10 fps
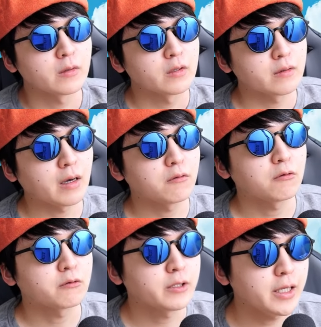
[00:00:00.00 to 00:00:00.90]
なる
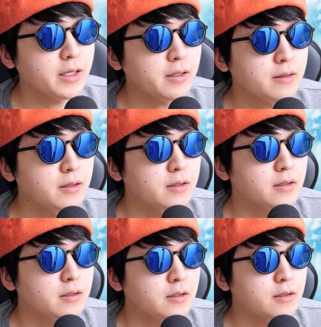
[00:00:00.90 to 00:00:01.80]
ほどね。
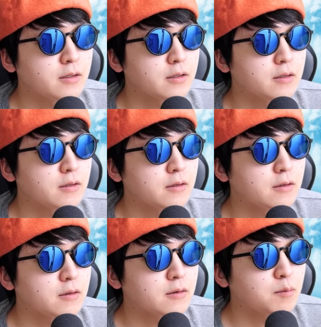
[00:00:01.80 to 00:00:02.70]

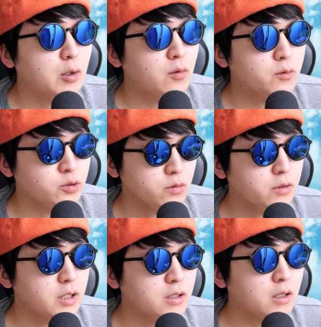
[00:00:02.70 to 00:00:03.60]
まあ、このちょっ
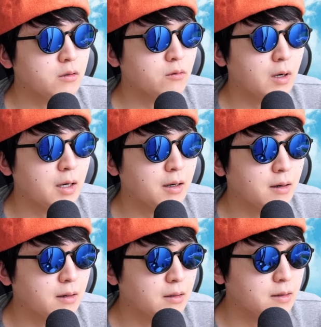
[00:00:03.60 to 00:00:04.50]
と気になるの
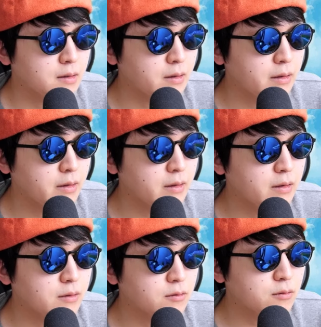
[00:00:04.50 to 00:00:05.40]
は
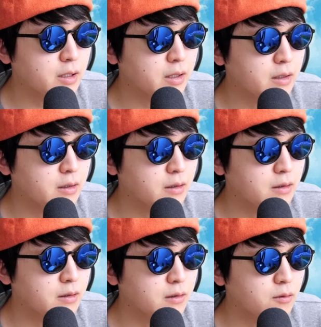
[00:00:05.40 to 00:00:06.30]
えー、っとね
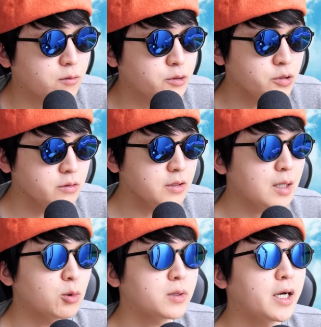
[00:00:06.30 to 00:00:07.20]
この塾
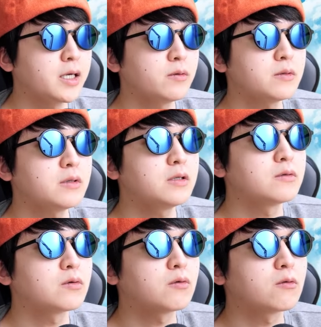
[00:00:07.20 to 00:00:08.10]
が母体のってい
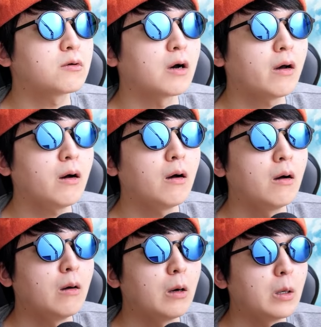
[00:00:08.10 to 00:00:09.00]
うところかな。
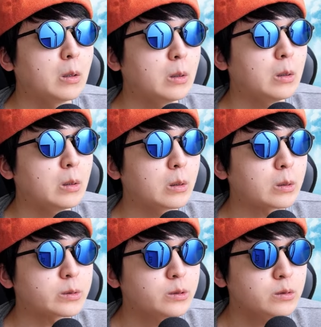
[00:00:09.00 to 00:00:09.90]

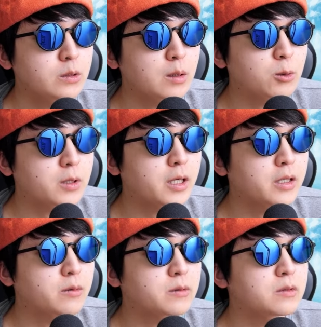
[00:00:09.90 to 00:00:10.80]
うん、塾が母
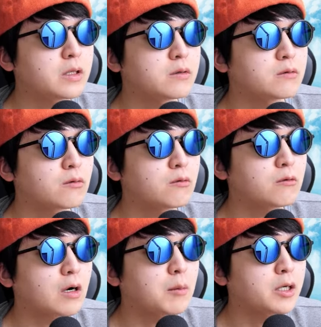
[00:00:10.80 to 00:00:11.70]
体のっていうとこ
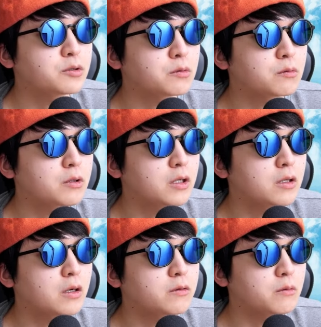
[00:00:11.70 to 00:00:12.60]
ろがまあちょっと気
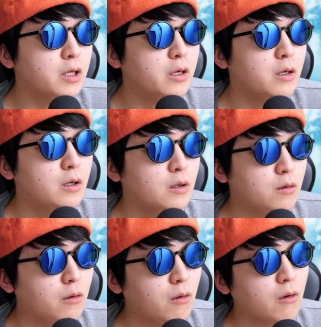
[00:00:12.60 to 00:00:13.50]
になるよね。
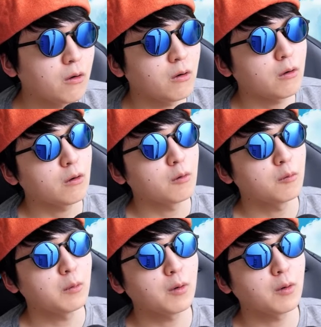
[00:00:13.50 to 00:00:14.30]
だからまあわ